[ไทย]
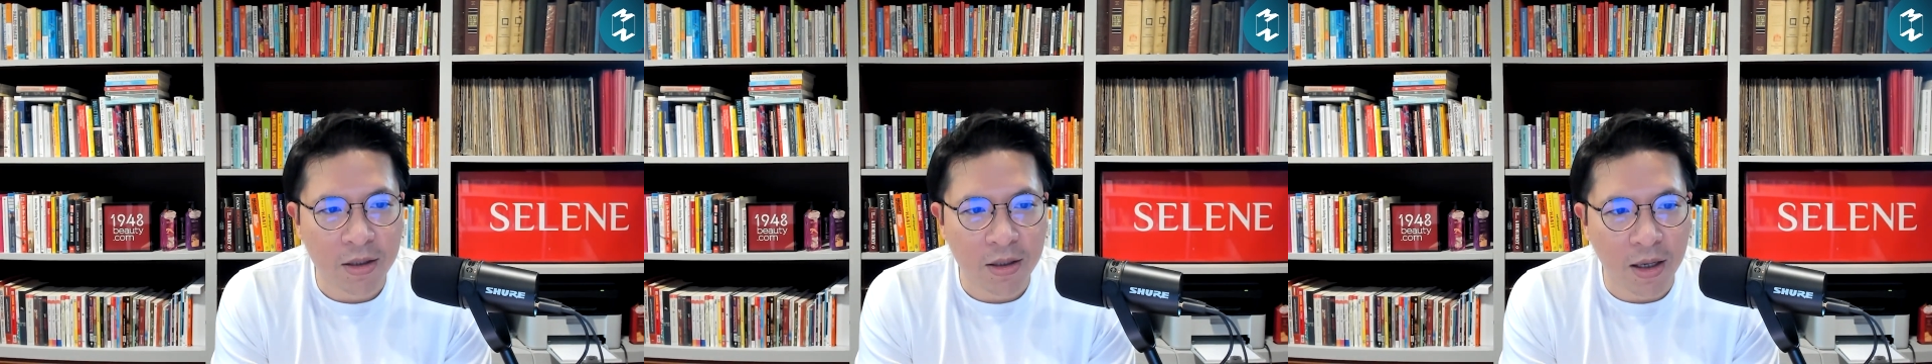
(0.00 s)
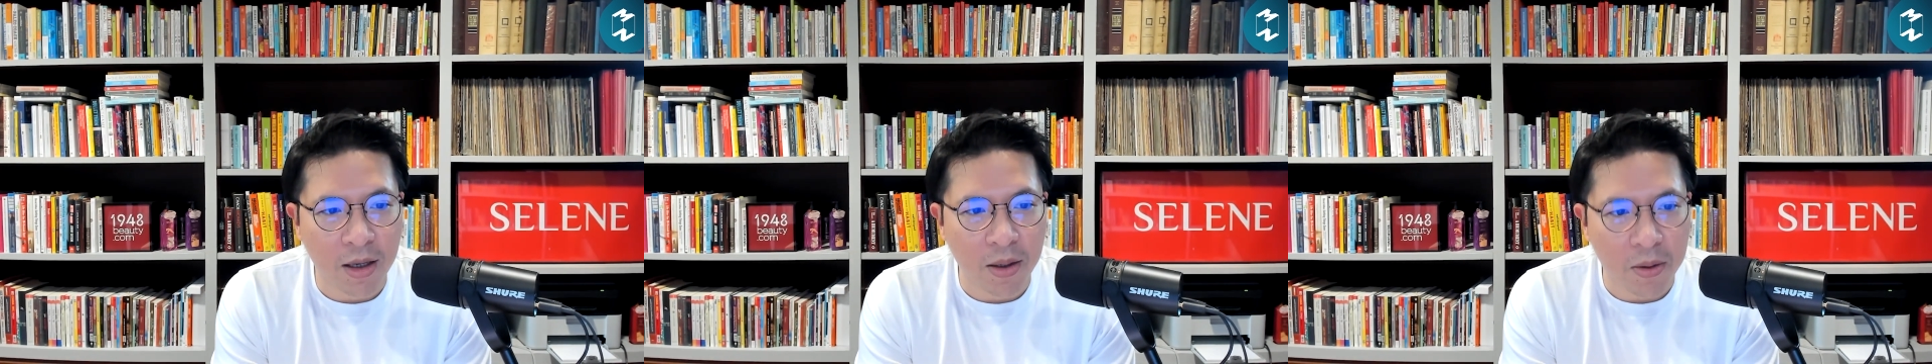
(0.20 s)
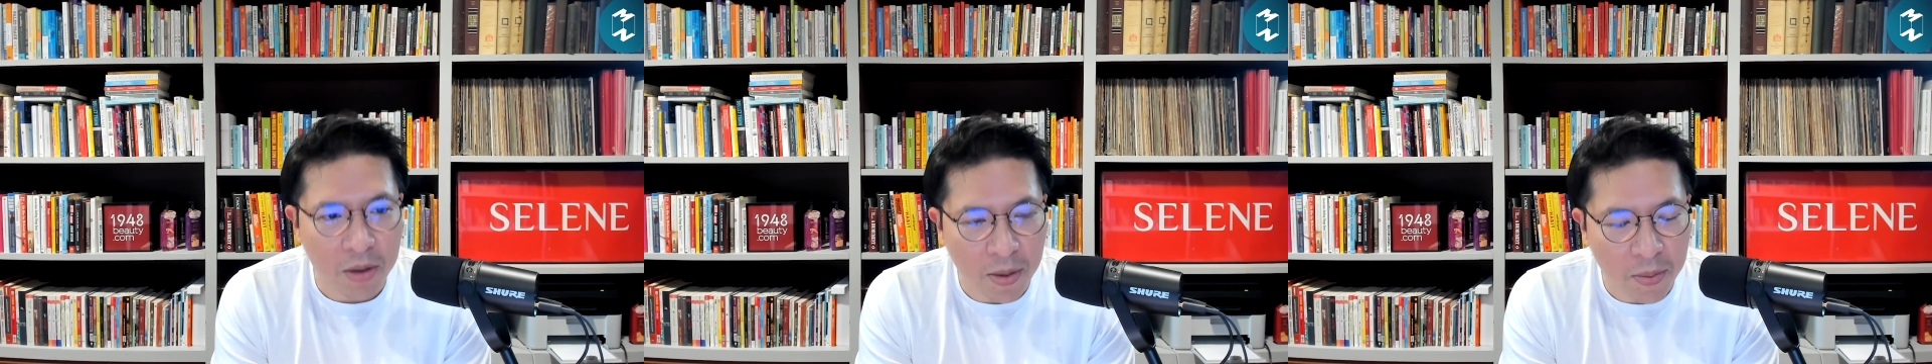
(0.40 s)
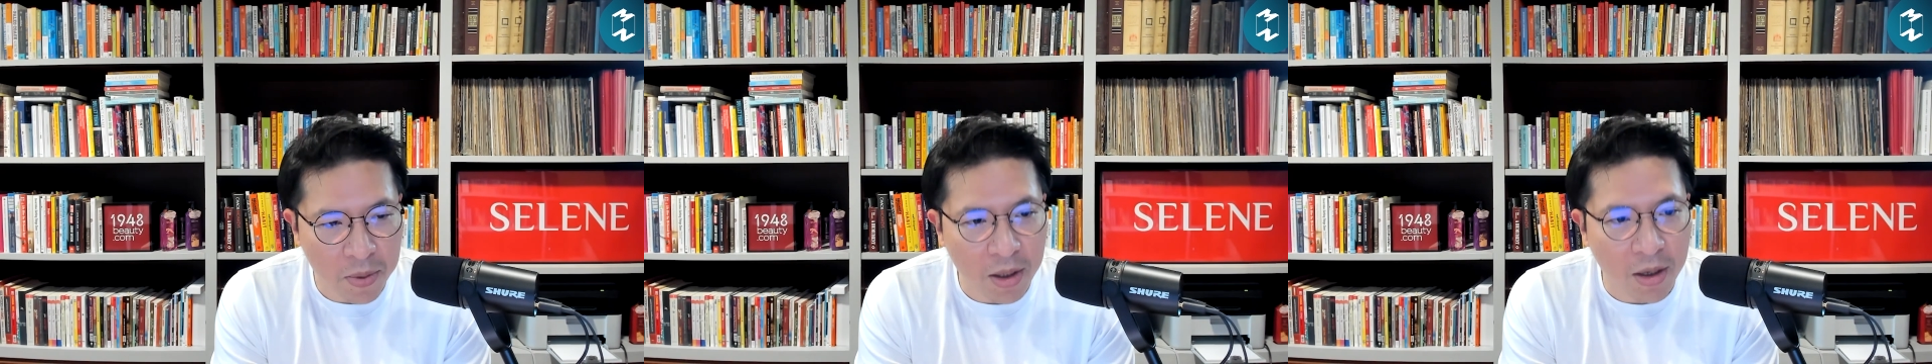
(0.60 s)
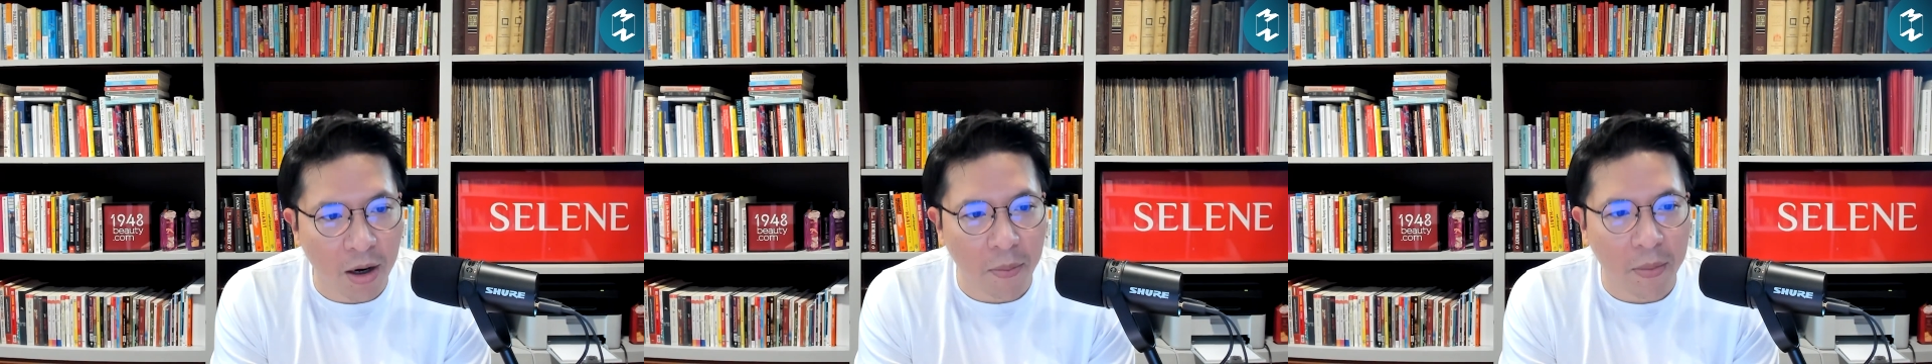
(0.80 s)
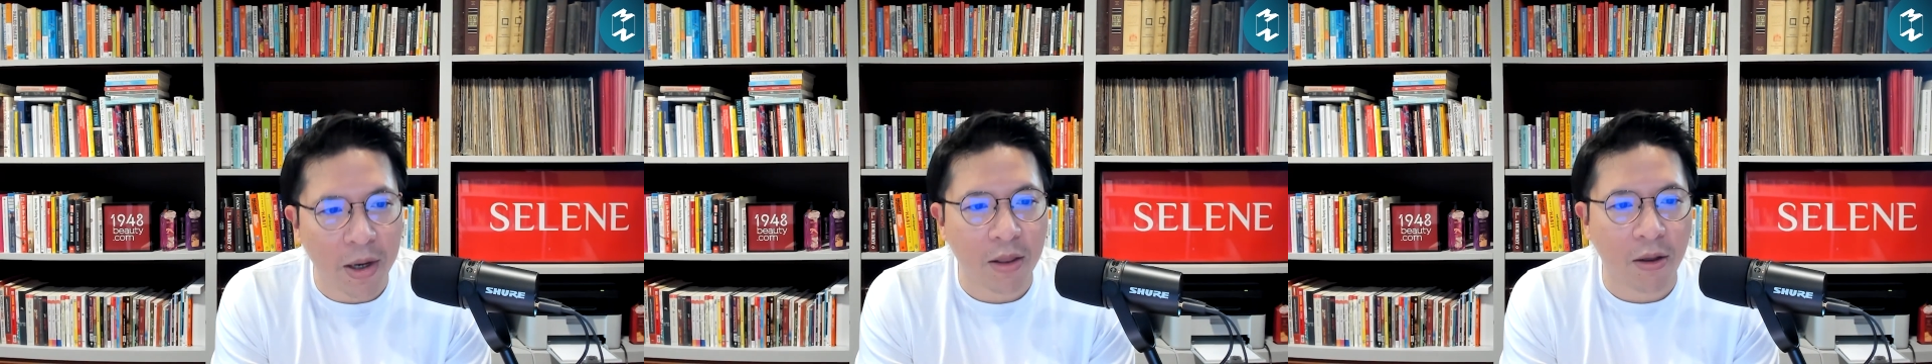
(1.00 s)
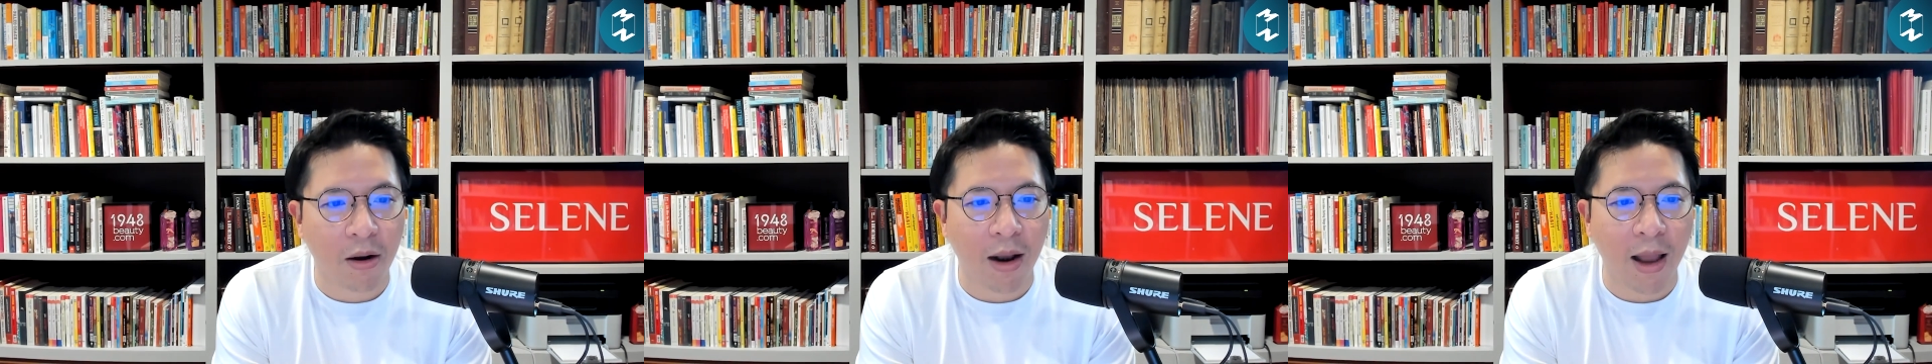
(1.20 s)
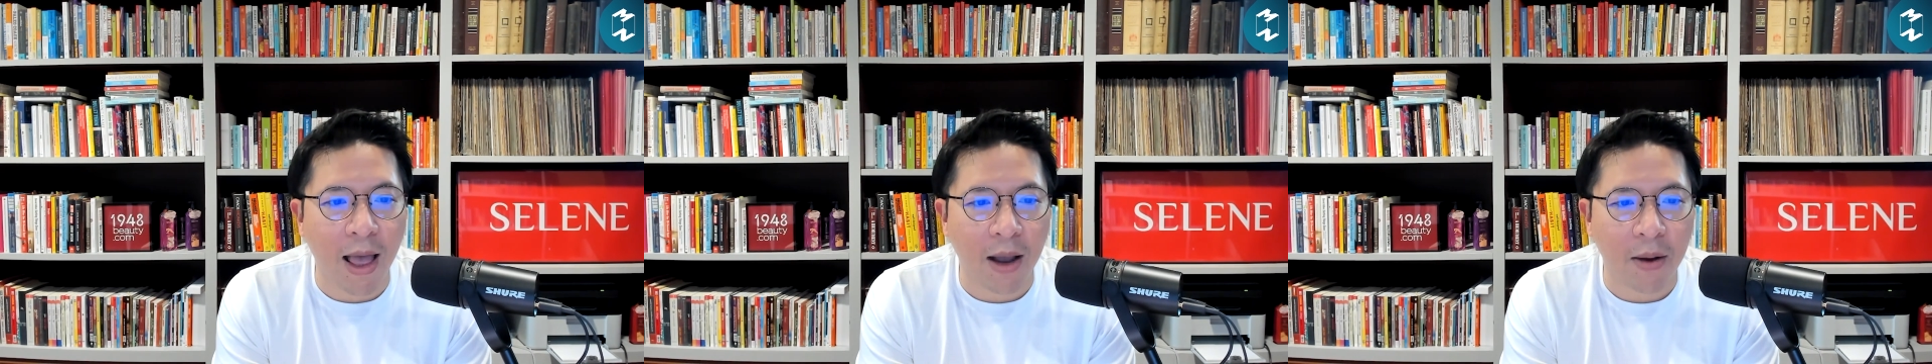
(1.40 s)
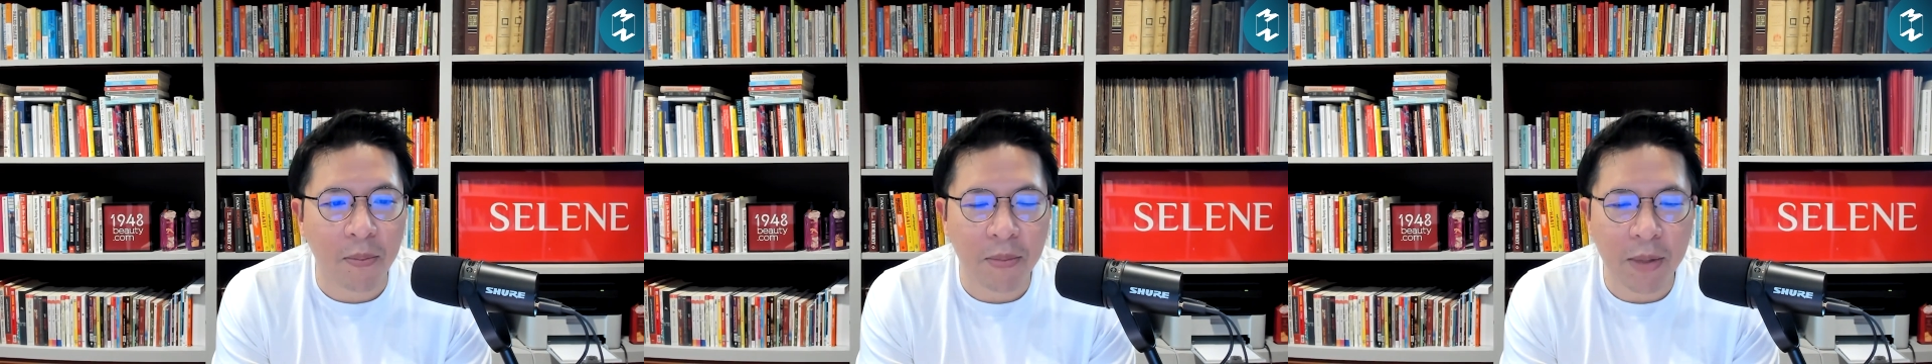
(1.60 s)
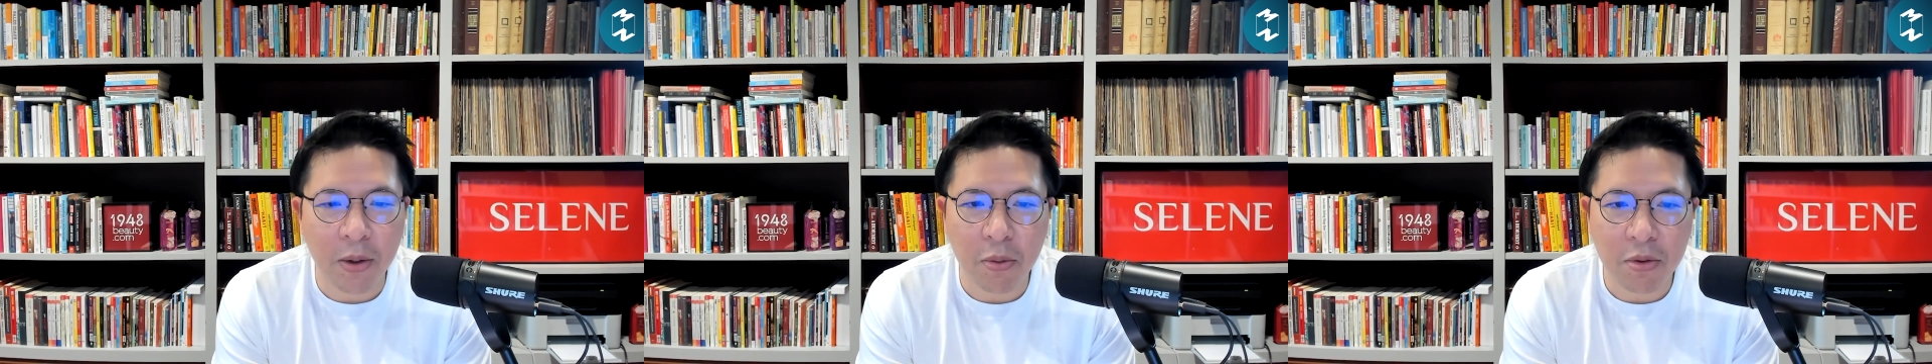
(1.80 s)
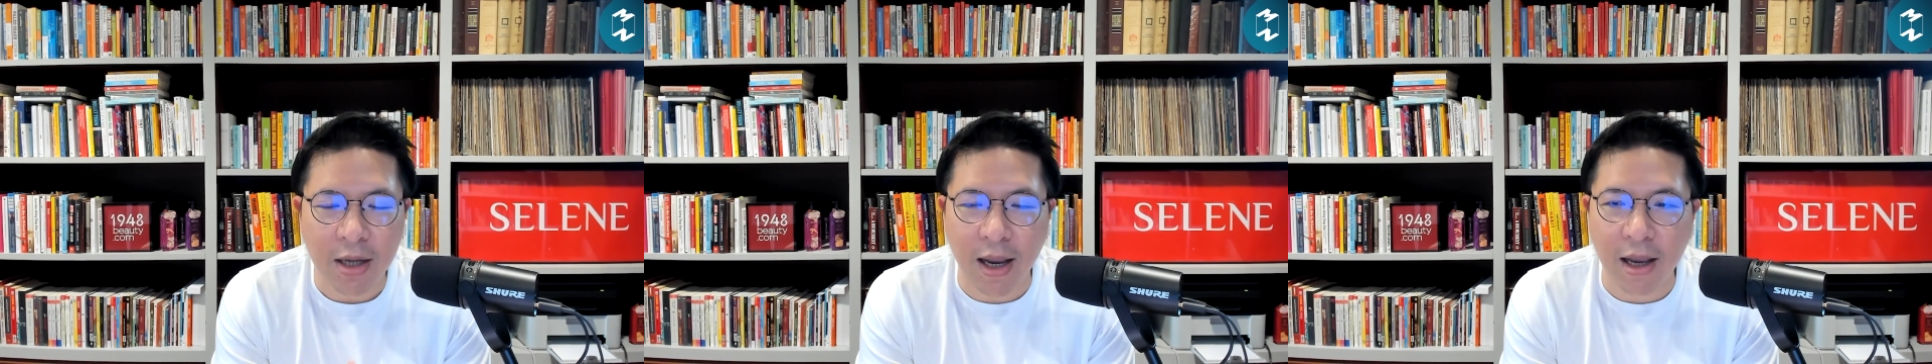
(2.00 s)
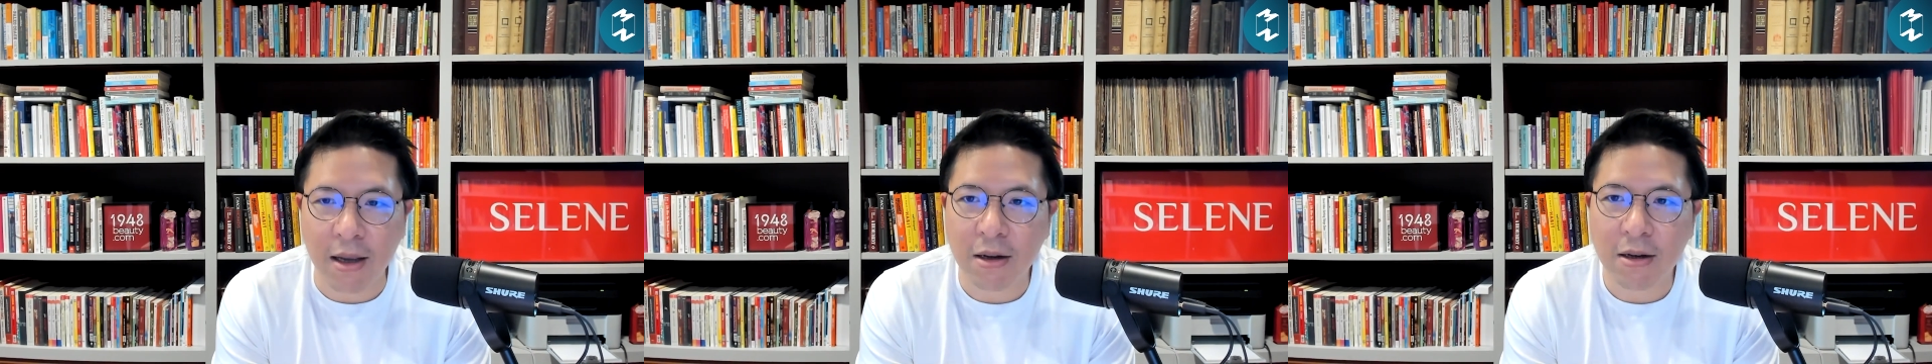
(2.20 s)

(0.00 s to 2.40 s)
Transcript: ที่ที่ที่เกิดมาในตอนแรก ไม่ต้องใช้